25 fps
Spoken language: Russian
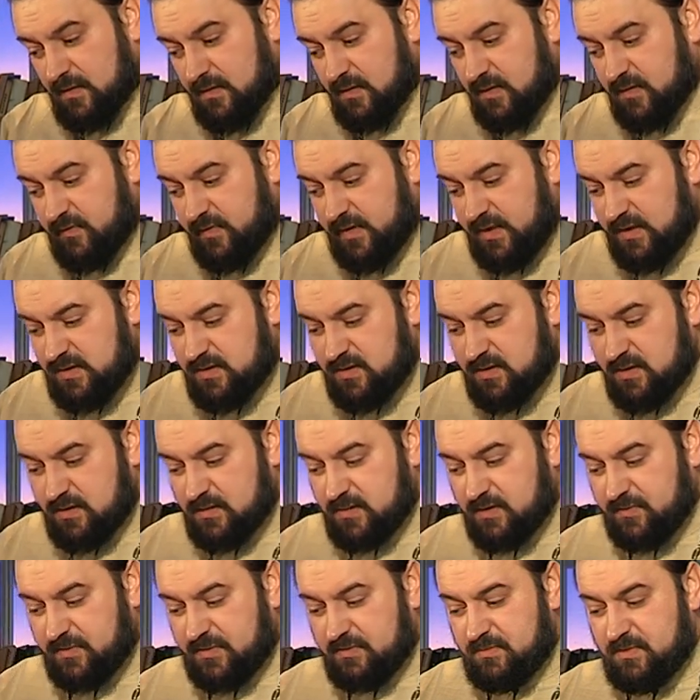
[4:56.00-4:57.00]
говорится,
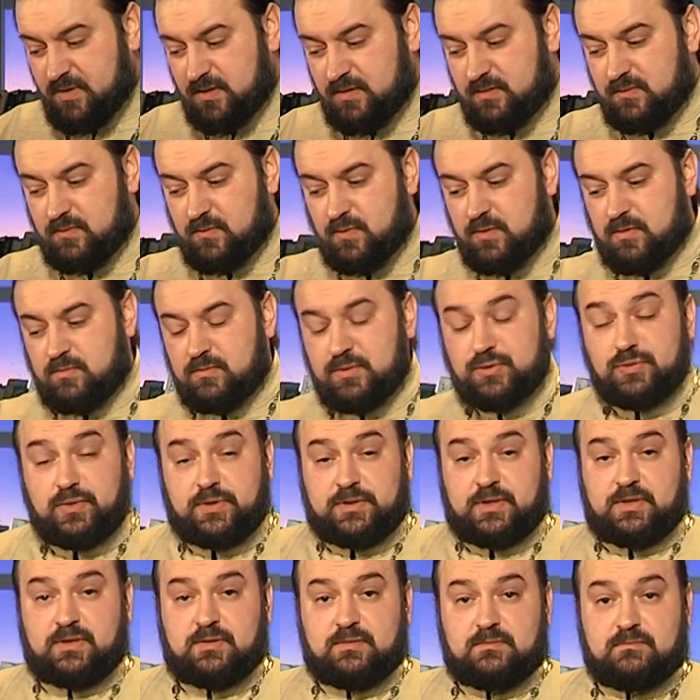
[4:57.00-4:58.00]
например, о
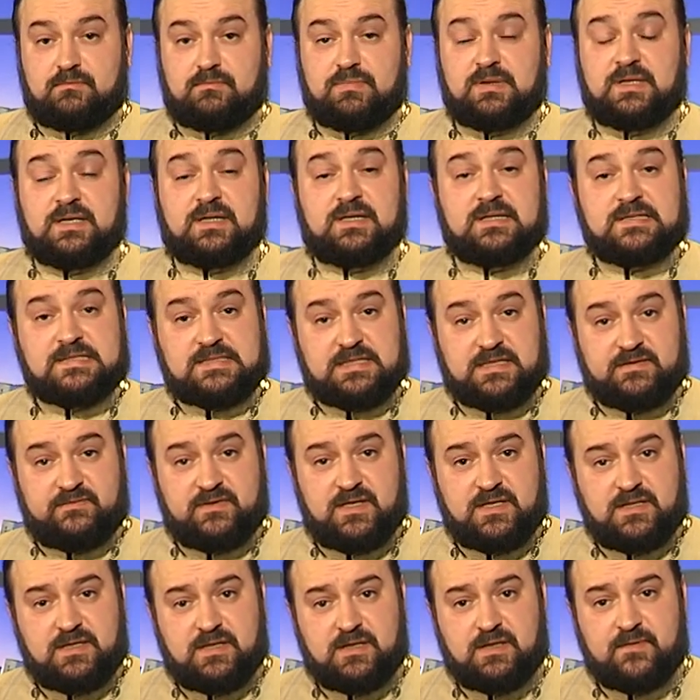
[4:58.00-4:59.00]
многих
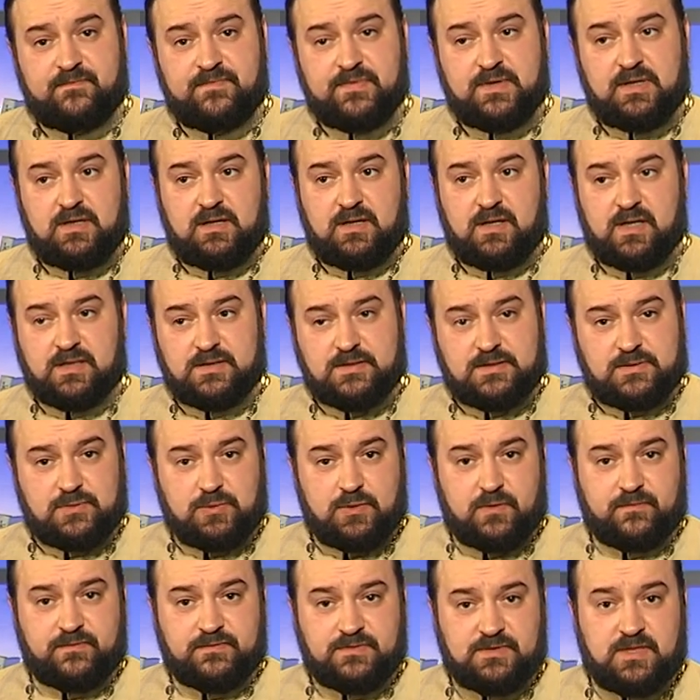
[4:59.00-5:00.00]
благословениях
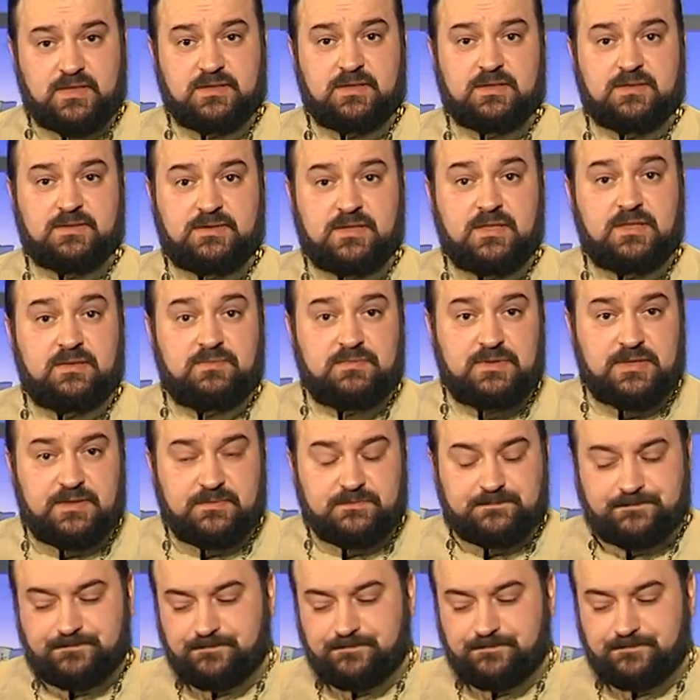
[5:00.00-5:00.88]
отцов над детьми.